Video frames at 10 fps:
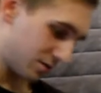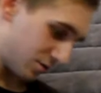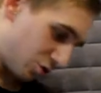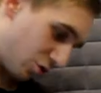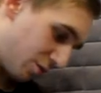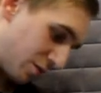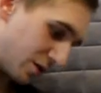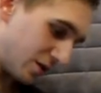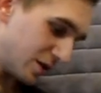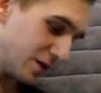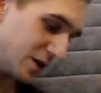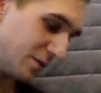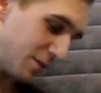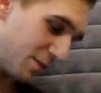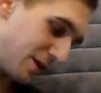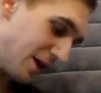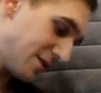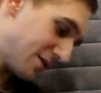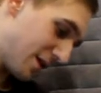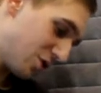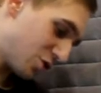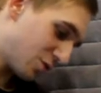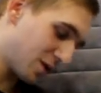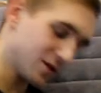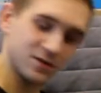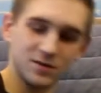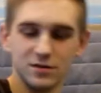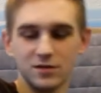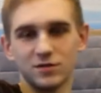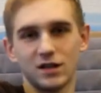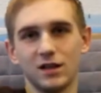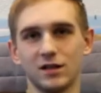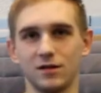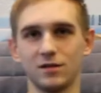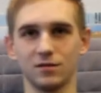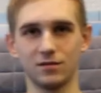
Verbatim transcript: чтобы э, э, приподнять СКС, чтобы у вас встала